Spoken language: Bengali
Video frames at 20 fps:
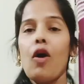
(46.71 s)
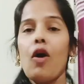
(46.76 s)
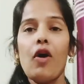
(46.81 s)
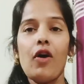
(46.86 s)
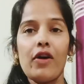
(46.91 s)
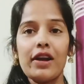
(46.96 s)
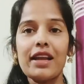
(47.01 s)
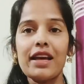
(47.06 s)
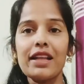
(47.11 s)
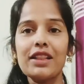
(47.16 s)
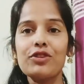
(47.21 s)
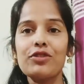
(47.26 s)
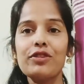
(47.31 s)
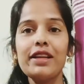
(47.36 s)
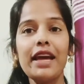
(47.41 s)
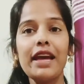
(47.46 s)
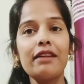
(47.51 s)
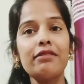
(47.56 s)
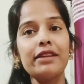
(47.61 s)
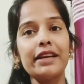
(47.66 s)
হঠাৎ
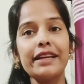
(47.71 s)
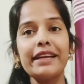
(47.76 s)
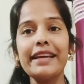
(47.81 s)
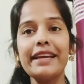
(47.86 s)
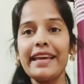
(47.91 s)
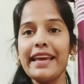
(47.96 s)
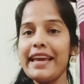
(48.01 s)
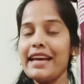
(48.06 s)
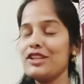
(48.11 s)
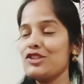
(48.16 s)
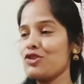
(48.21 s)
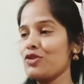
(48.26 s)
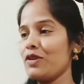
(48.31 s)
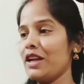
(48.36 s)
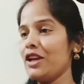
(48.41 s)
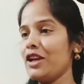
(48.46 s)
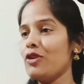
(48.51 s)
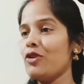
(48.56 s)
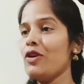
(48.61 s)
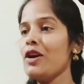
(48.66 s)
করে এখন একটা কেক
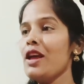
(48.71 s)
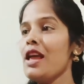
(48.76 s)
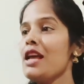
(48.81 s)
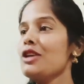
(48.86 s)
চলে এলো